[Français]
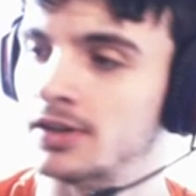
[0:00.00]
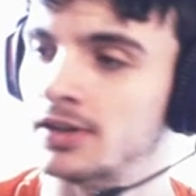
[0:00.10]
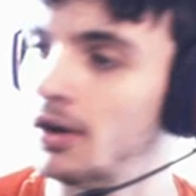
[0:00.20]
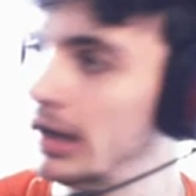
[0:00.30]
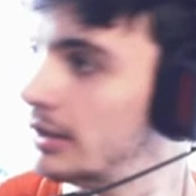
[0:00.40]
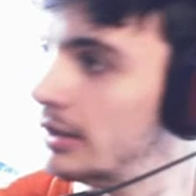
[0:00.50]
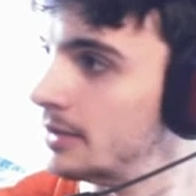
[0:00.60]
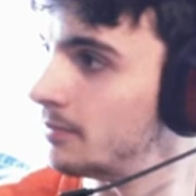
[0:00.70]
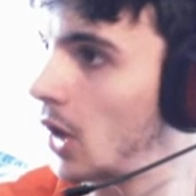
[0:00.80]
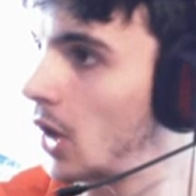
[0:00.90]
euh,
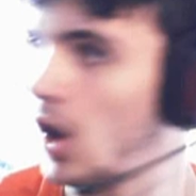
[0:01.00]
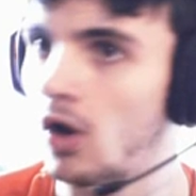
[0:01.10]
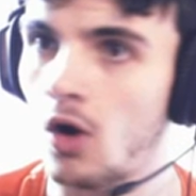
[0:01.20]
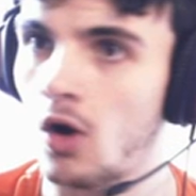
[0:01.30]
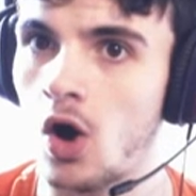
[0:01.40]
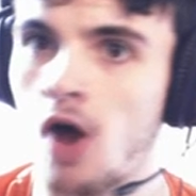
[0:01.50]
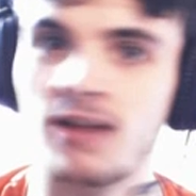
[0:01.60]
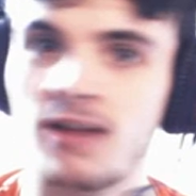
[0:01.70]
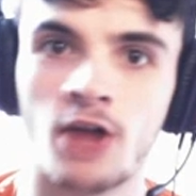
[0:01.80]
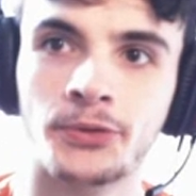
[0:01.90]
en
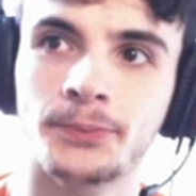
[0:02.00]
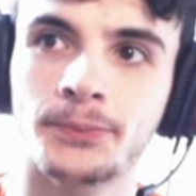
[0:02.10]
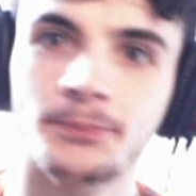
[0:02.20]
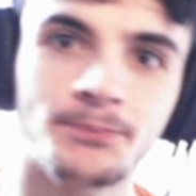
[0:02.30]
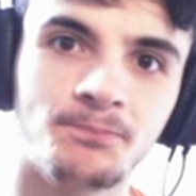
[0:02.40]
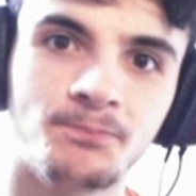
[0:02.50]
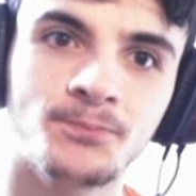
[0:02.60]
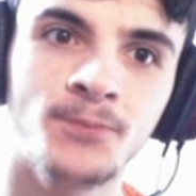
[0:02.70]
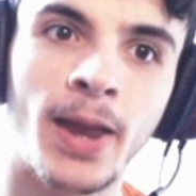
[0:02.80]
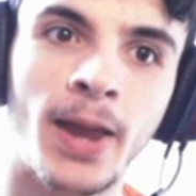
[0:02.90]
vacances.
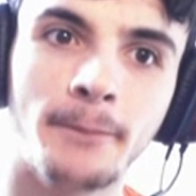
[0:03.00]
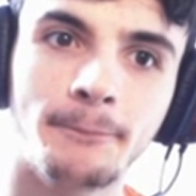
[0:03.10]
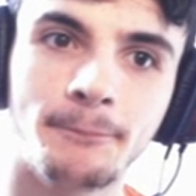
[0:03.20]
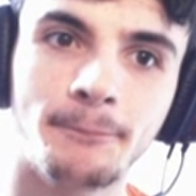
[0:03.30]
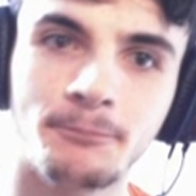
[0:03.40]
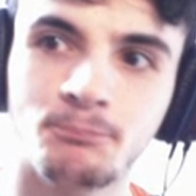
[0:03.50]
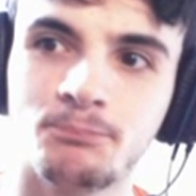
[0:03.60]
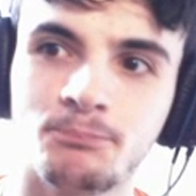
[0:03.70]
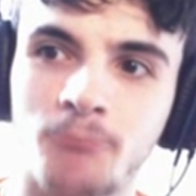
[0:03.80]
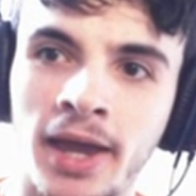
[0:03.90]
Voilà.
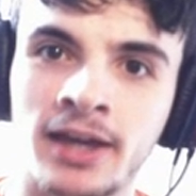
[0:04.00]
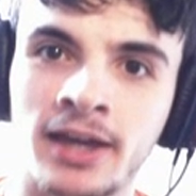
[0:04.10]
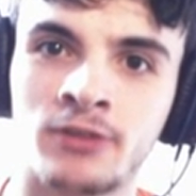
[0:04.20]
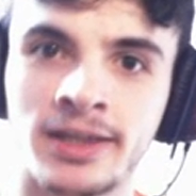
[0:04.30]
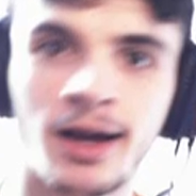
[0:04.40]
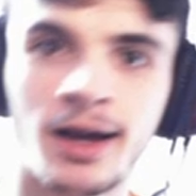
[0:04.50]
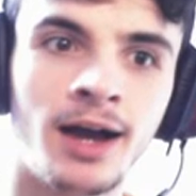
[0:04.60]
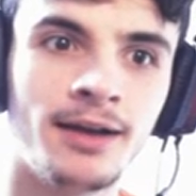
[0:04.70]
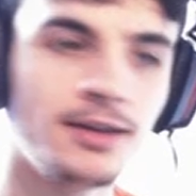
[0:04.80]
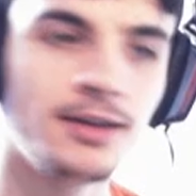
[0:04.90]
Et il
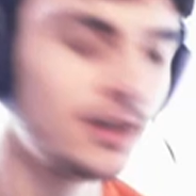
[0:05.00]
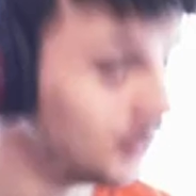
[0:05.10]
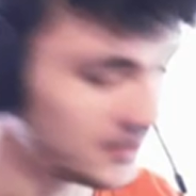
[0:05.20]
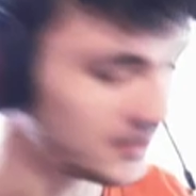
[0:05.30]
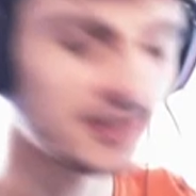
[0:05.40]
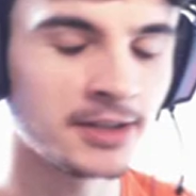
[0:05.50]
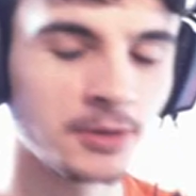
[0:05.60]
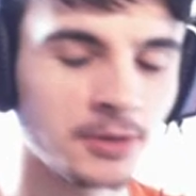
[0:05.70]
reviendra dans un certain temps.